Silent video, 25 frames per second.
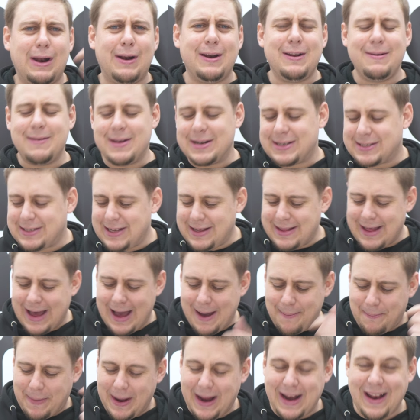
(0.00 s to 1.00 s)
a la
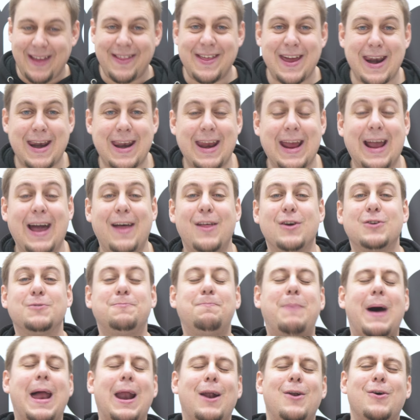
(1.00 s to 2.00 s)
universidad, para ir a hacer
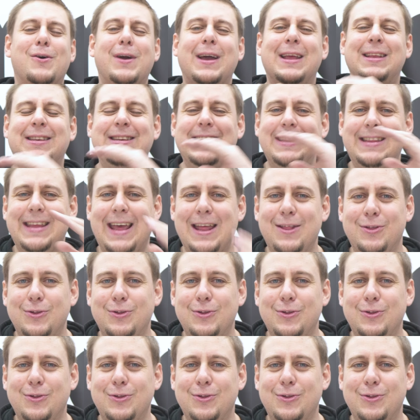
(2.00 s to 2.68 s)
recados, para lo que se te